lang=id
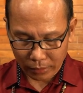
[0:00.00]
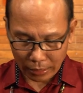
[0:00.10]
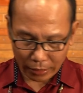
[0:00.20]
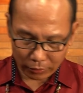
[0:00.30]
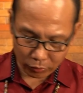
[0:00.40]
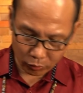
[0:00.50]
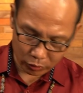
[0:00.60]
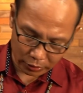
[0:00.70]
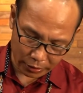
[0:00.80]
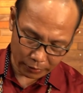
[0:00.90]
Dan yang
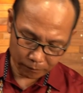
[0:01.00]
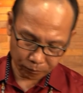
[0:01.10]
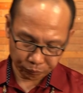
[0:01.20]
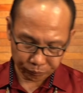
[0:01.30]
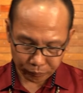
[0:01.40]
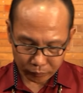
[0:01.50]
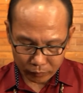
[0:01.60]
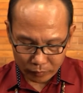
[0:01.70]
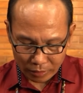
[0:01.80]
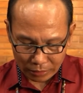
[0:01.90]
seterusnya,
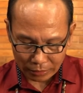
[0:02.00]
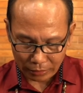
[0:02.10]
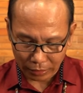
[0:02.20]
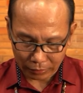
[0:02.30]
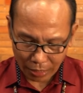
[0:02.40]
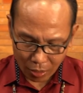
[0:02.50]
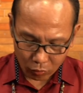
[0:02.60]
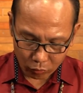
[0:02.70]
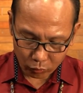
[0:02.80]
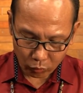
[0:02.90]
kita
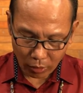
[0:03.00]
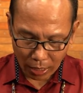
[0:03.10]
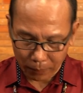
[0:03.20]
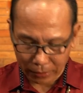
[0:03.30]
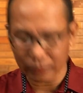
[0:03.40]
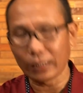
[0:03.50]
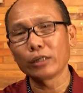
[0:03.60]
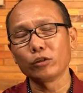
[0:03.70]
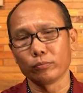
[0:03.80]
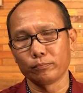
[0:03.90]
tahu untuk apa kita
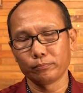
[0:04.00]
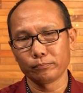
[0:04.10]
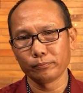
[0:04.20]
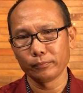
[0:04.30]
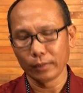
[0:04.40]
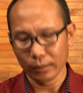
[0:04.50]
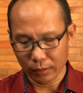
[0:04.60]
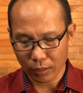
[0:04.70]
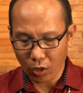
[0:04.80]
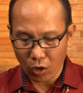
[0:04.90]
hidup.
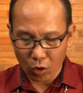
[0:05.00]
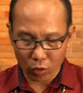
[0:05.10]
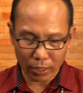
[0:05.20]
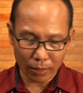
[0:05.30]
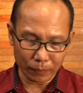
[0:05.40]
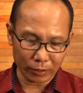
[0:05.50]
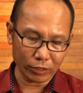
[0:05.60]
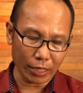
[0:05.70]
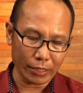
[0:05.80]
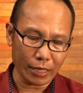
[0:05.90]
Orang
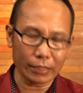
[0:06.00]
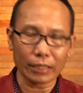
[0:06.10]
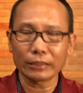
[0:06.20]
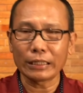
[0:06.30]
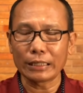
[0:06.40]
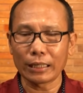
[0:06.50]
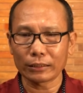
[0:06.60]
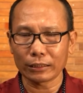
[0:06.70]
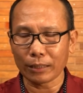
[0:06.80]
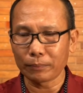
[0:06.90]
percaya yang
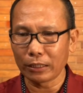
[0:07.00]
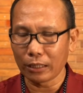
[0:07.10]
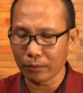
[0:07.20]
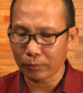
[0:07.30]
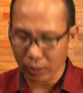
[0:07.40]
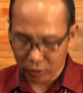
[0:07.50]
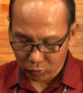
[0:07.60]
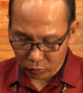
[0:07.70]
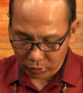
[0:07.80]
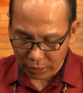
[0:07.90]
tinggal tetap di dalam
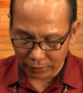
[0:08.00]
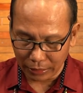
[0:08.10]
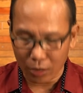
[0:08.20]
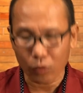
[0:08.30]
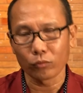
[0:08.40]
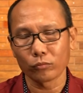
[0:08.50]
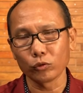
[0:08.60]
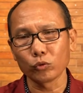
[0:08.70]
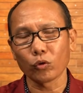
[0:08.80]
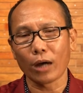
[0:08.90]
Kristus, dia
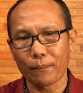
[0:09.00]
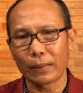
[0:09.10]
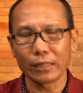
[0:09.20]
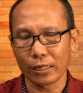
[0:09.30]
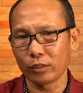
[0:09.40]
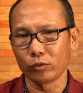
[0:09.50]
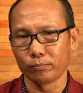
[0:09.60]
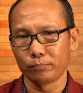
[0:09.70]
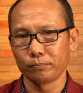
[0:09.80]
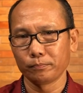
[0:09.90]
tahu untuk apa dia hidup.